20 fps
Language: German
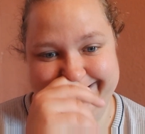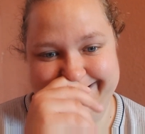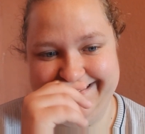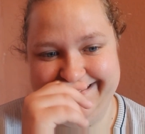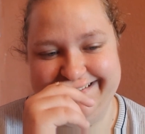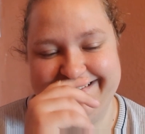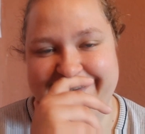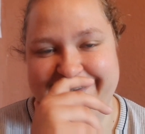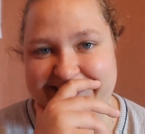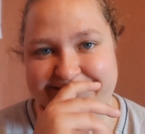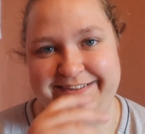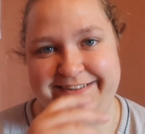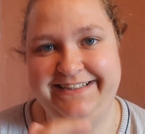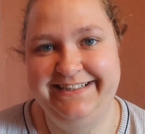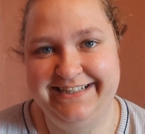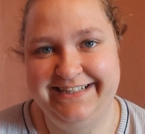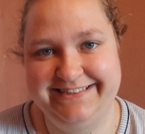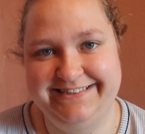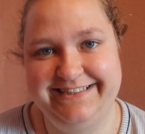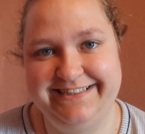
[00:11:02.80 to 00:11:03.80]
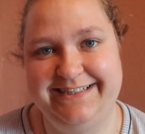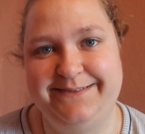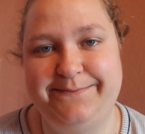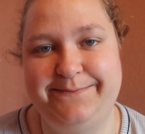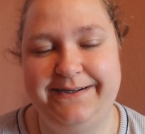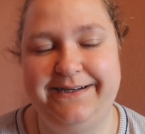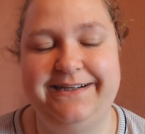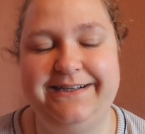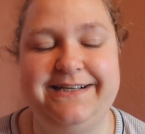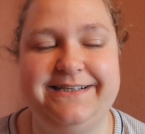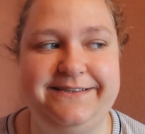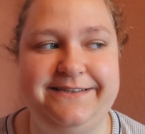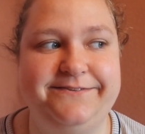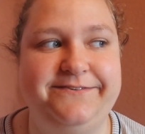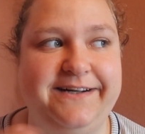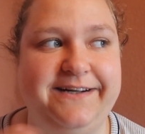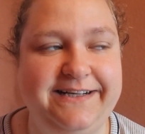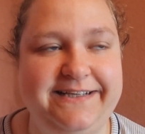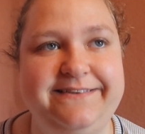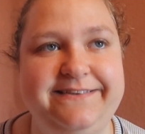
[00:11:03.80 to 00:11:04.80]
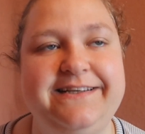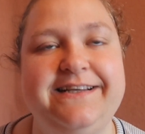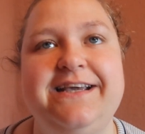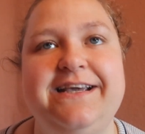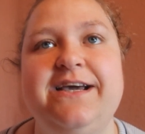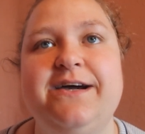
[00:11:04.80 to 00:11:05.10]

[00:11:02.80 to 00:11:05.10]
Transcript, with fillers: eine Taschiktasse äh, gefallen.